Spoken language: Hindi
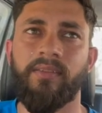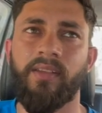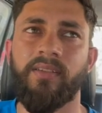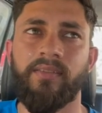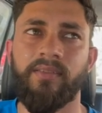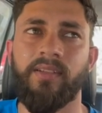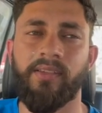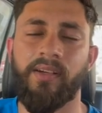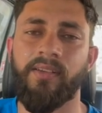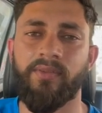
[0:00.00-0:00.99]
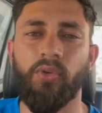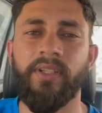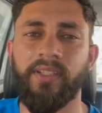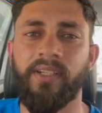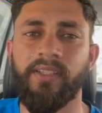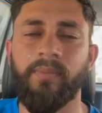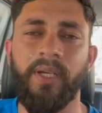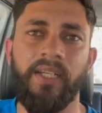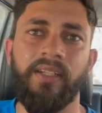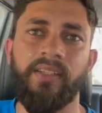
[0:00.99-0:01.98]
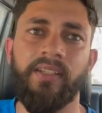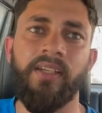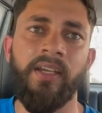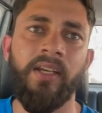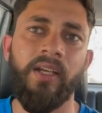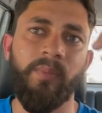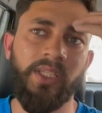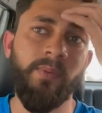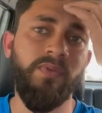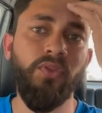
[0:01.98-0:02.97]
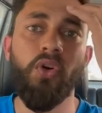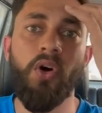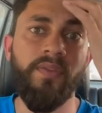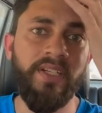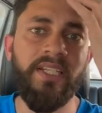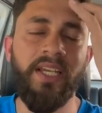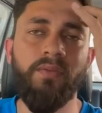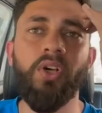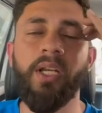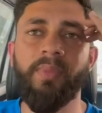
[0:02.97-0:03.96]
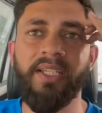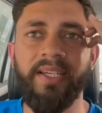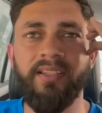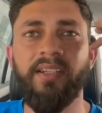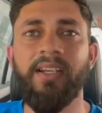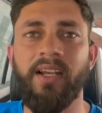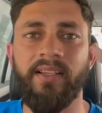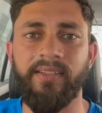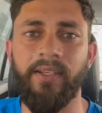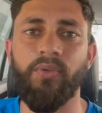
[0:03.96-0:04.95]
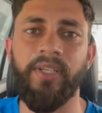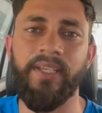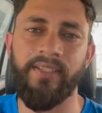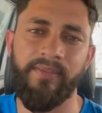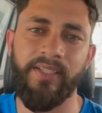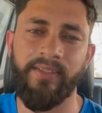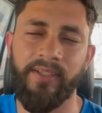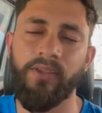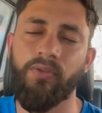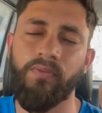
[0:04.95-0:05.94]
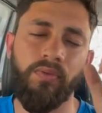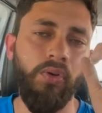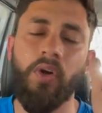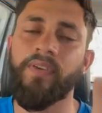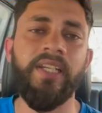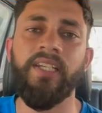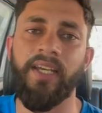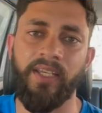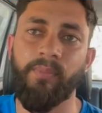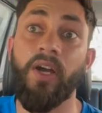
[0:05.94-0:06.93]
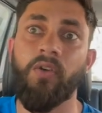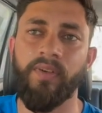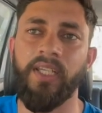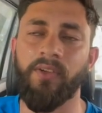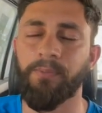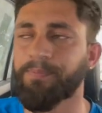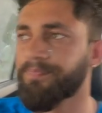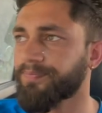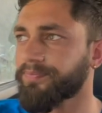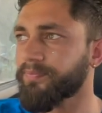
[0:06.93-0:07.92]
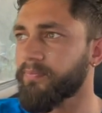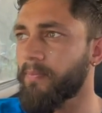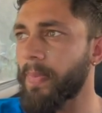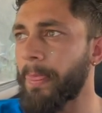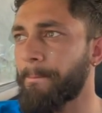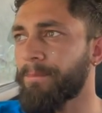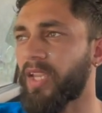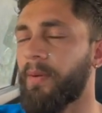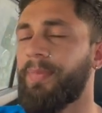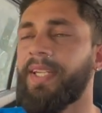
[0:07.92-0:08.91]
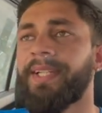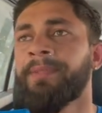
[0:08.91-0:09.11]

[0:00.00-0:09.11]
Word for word: दस सत्रह सोलह सत्रह दिन पहले ली थी मतलब फुल ऑफ नहीं लिया वो अलग बात है किस दिन क्लास नहीं हुई किसी वजह से तो फुल ऑफ नहीं लिया कि मैं ऑफ ले रहा हूँ अभी